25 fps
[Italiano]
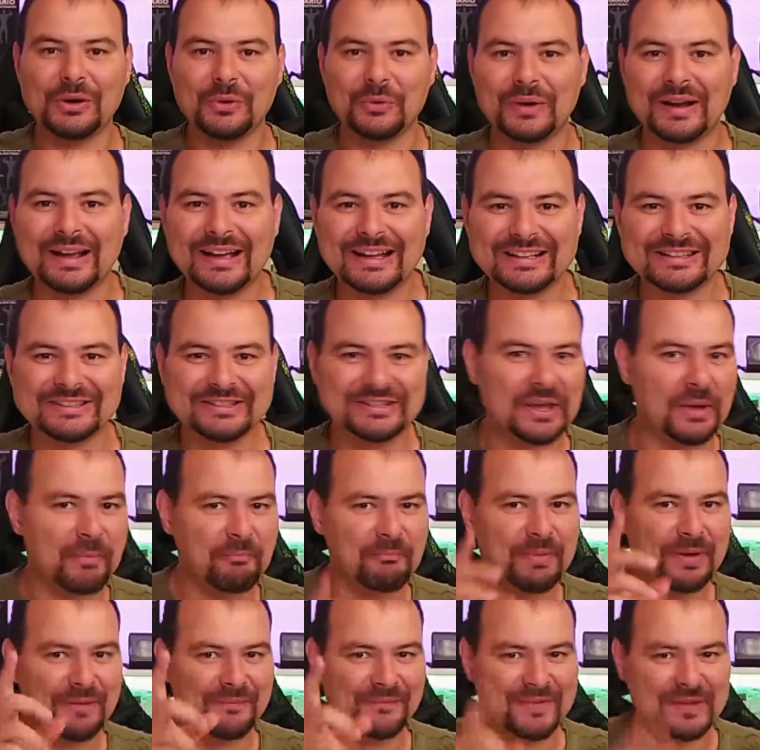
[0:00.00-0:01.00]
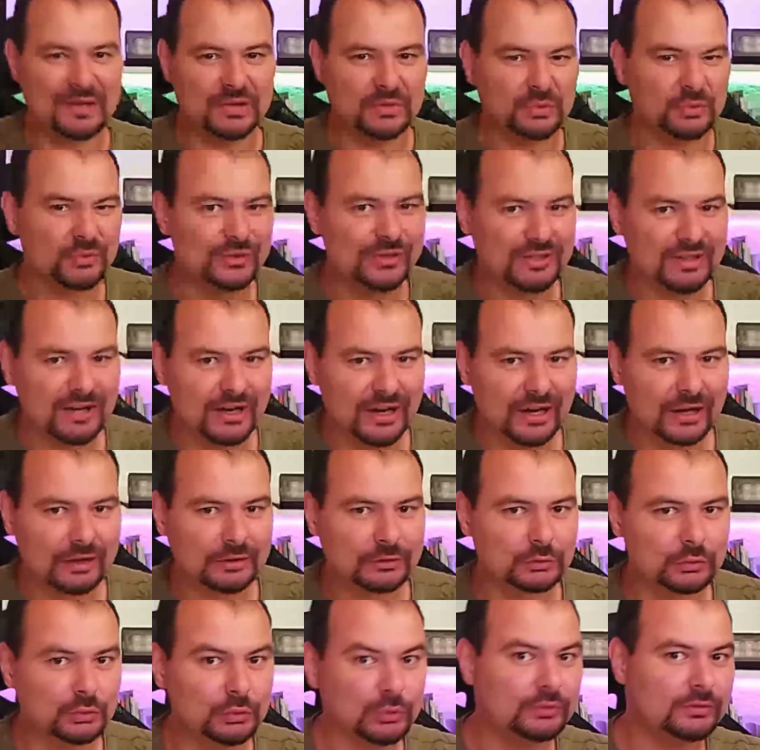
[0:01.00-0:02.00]
Ciao ragazzi e benvenuti
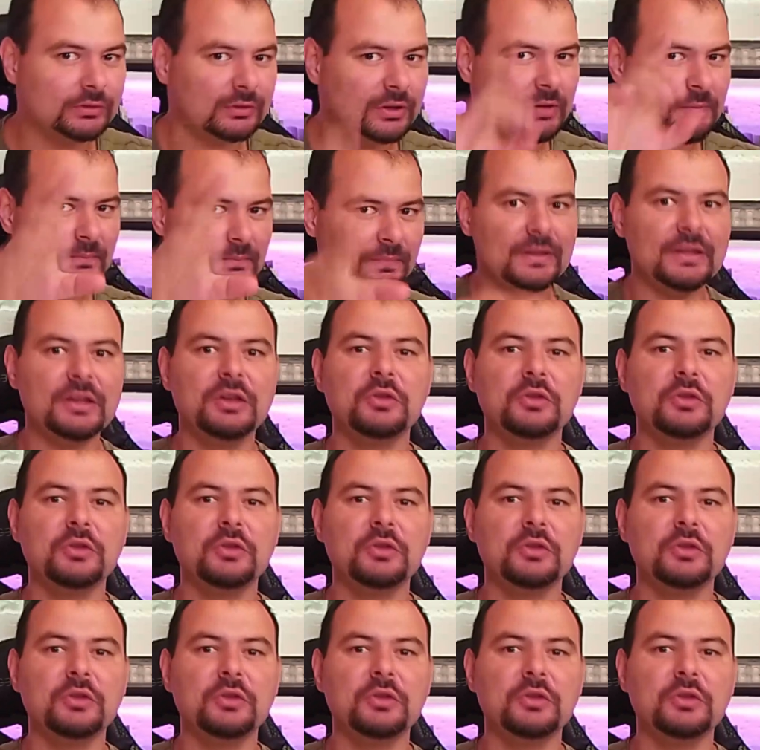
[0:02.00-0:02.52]
a tutti